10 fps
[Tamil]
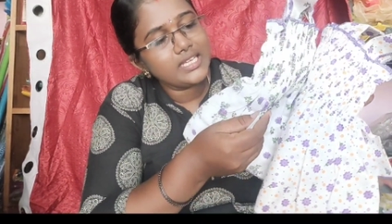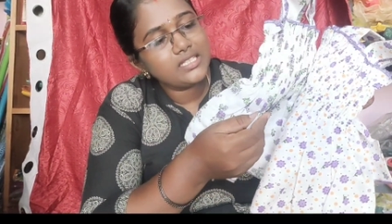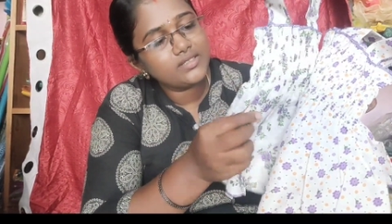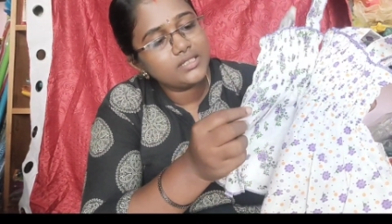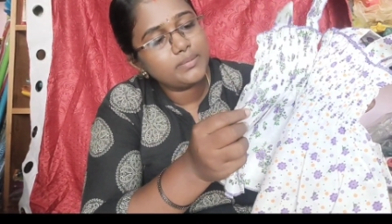இது
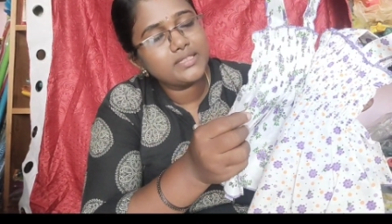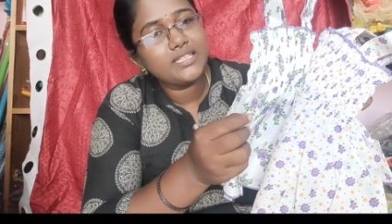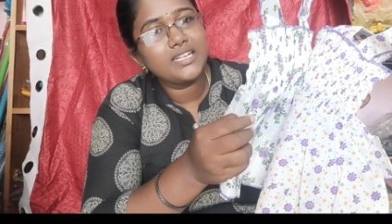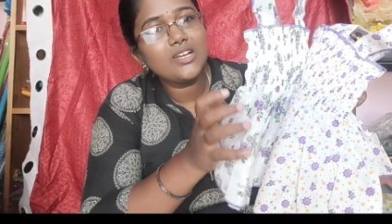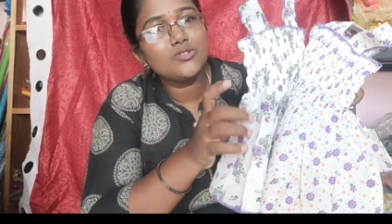வந்து
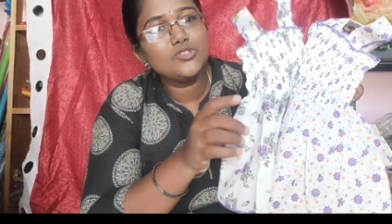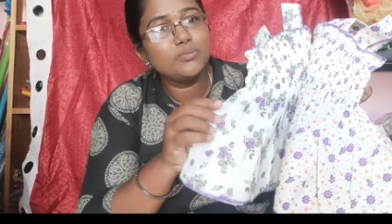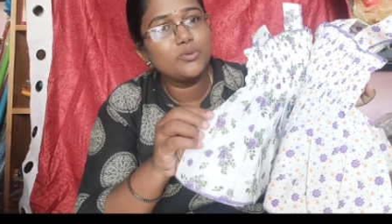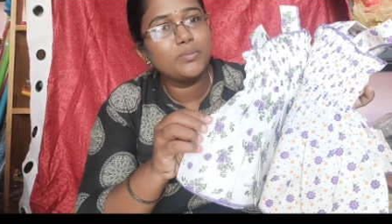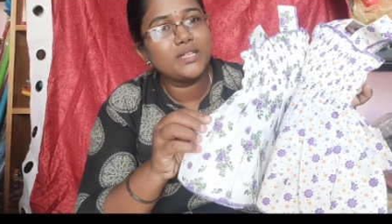பார்த்திங்கன்னா கொஞ்சம்
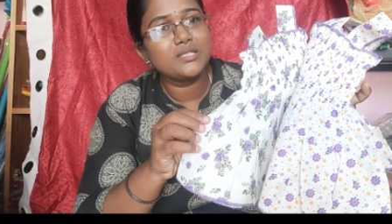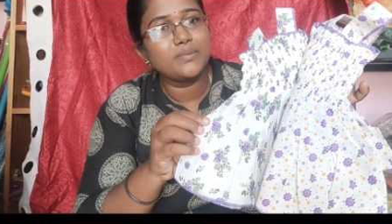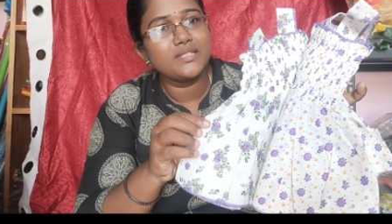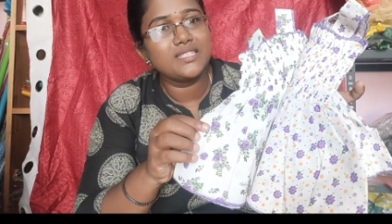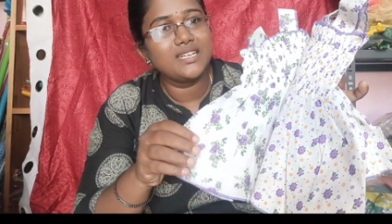பூ பெருசு
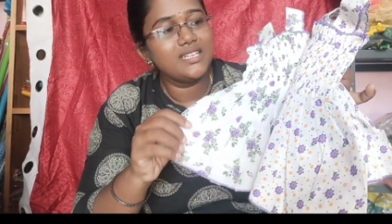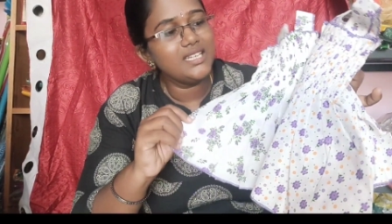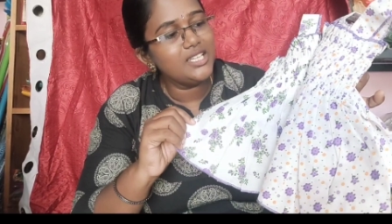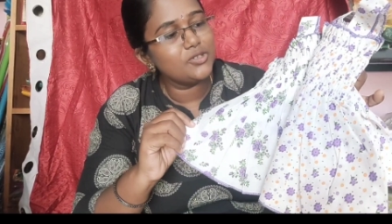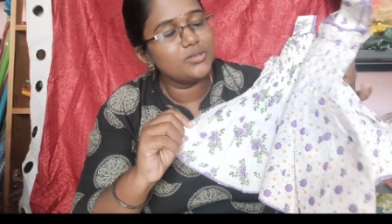பெருசாக
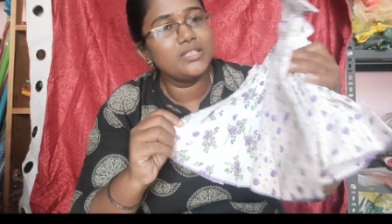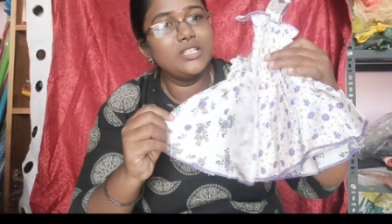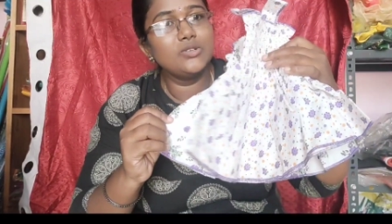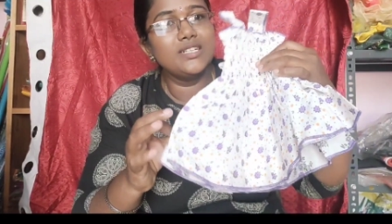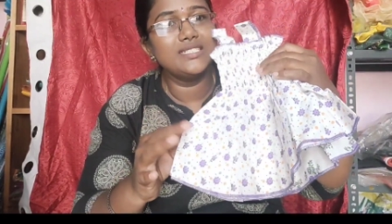இருக்குது இது ஒரு
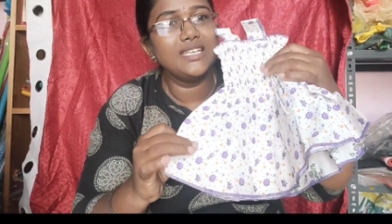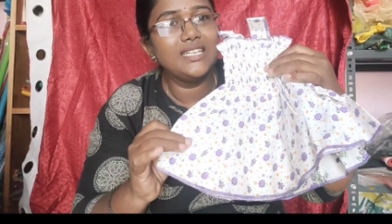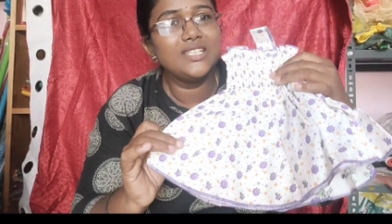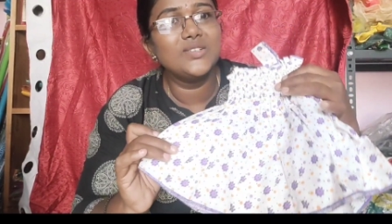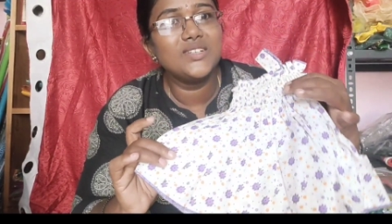இது ஒரு டிசைன்
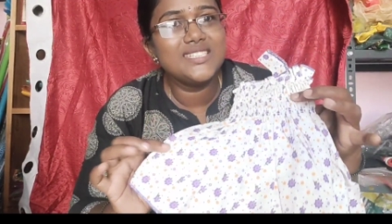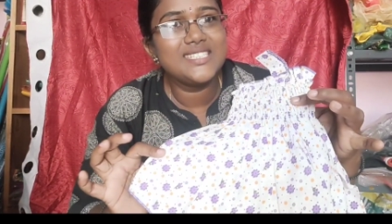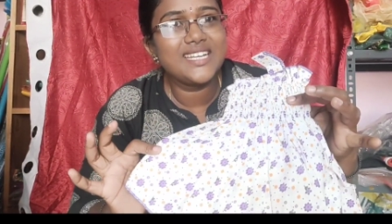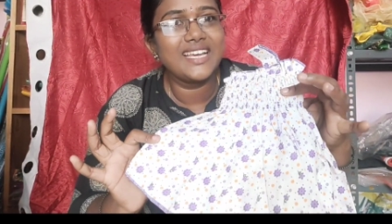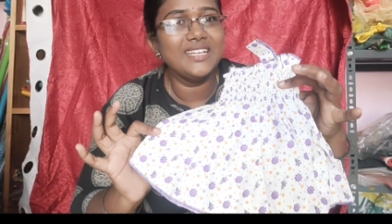இது ஒரு
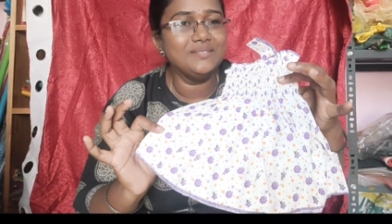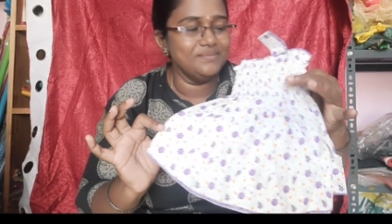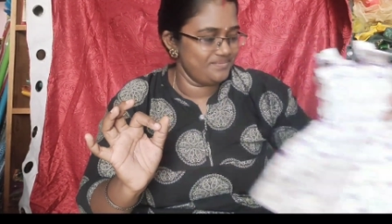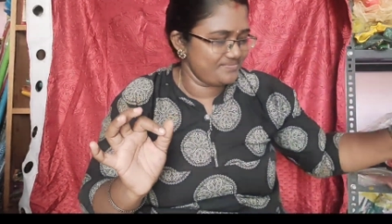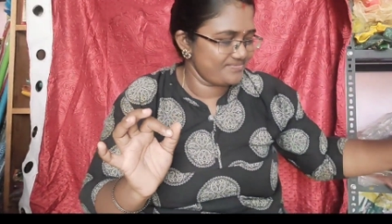டிசைனுங்க
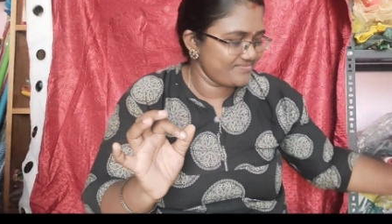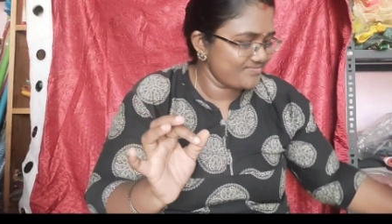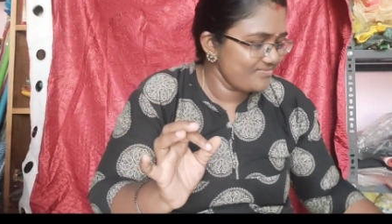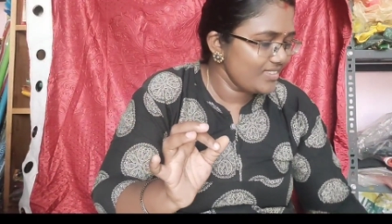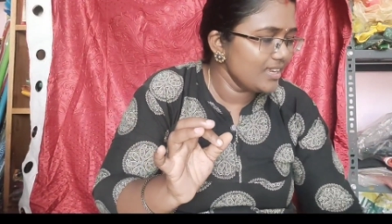
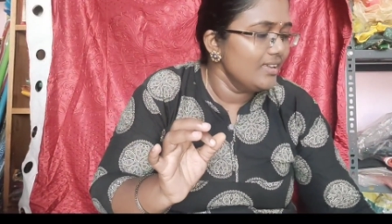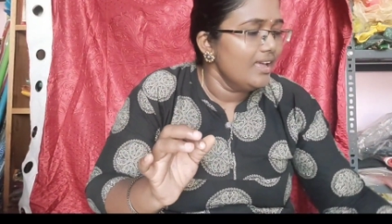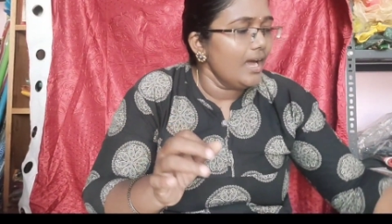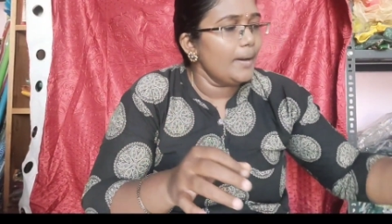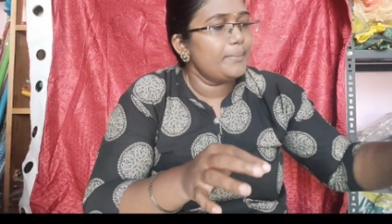
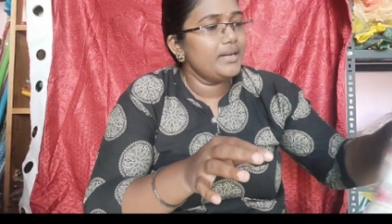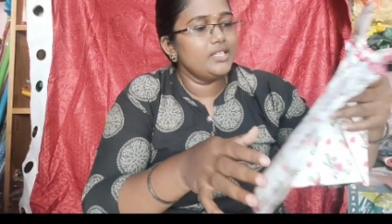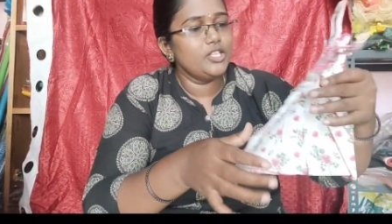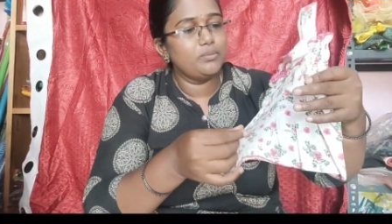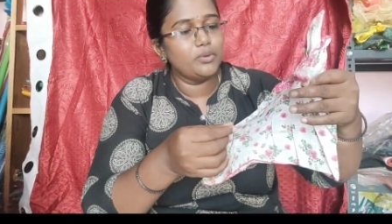அப்புறம்
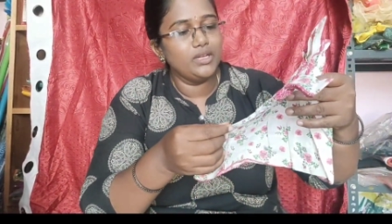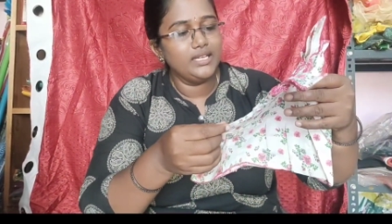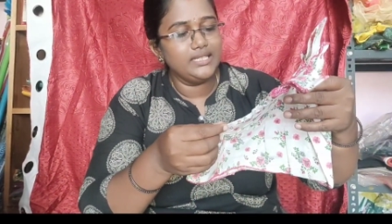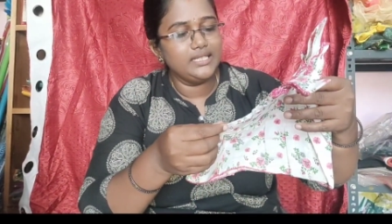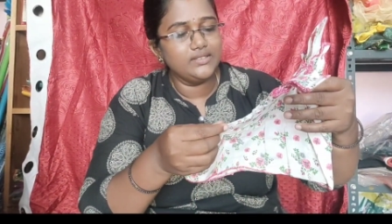இதே போல்
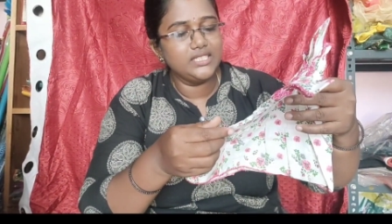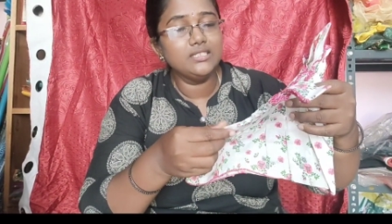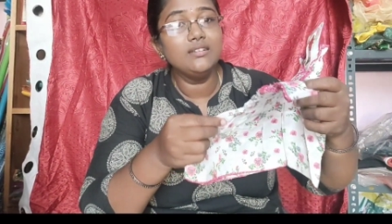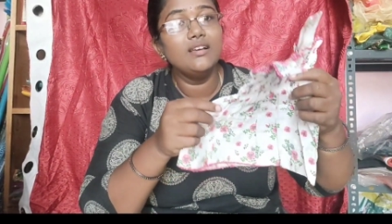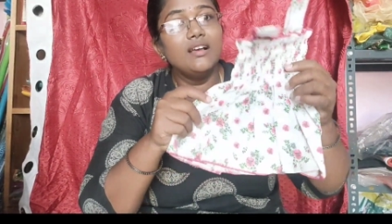இது வந்து
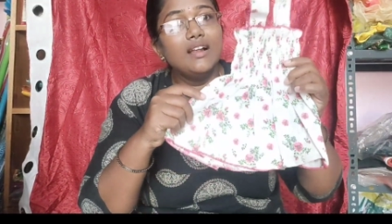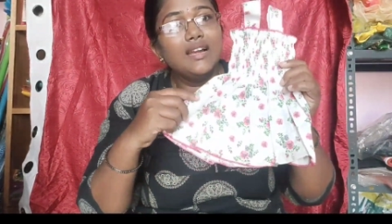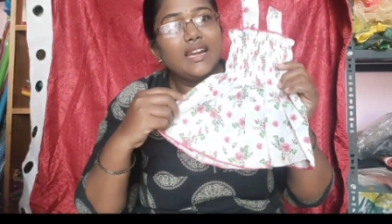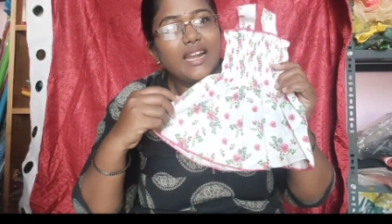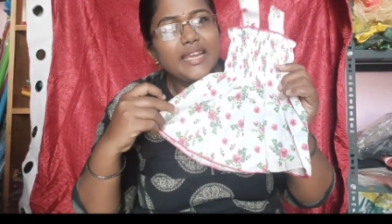
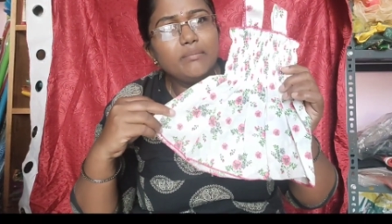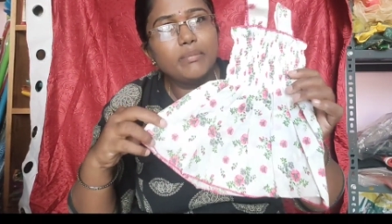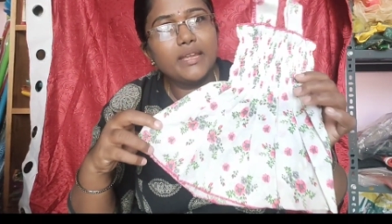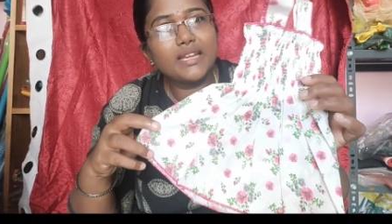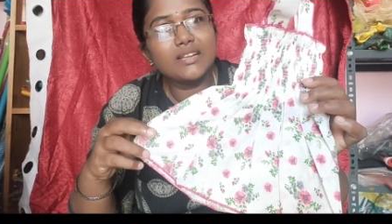லைட்
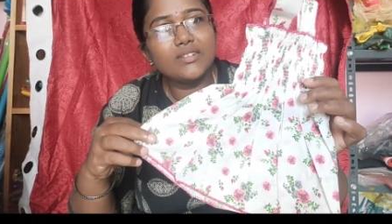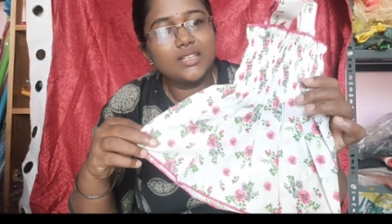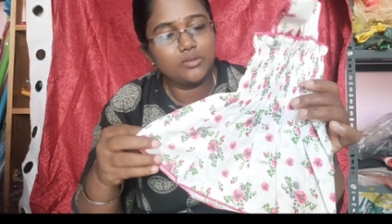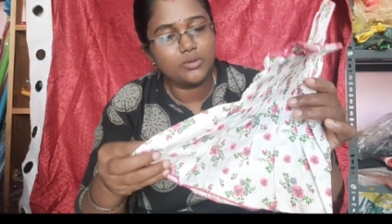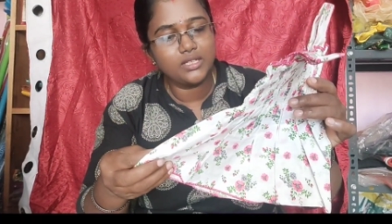பிங்க்கில்
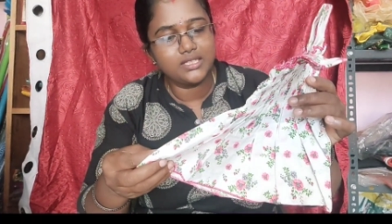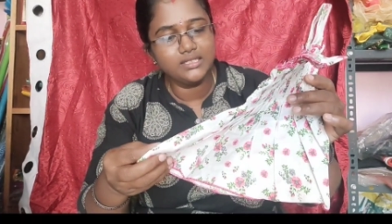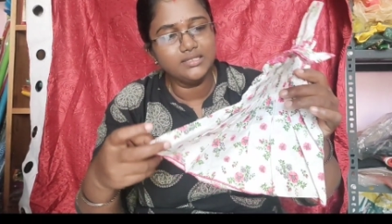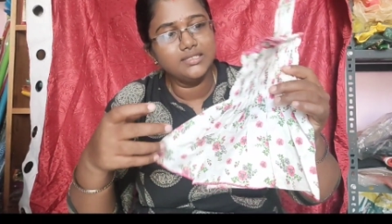வருது உங்களுக்கு